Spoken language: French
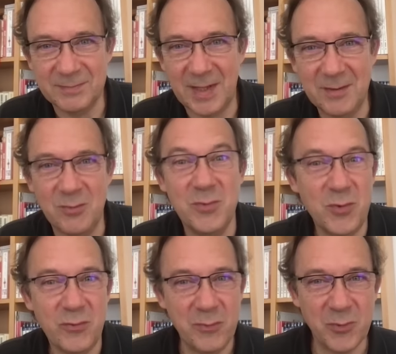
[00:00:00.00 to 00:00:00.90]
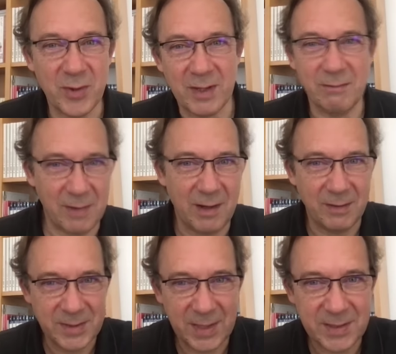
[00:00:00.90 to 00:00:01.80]
Hein, au mieux que vous pourrez. Voilà,
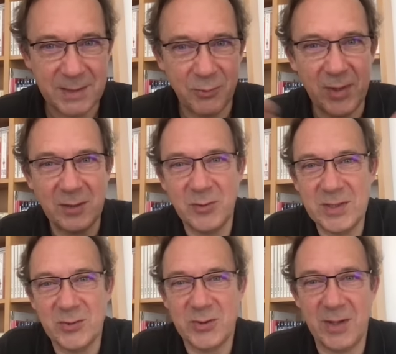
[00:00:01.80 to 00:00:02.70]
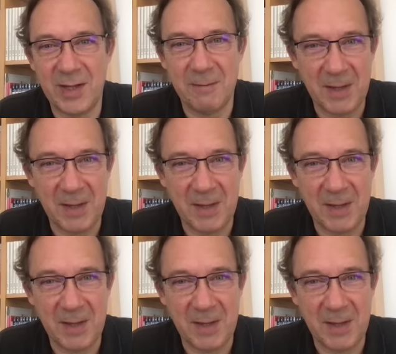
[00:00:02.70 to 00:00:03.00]
ça c'est pour la condition solaire.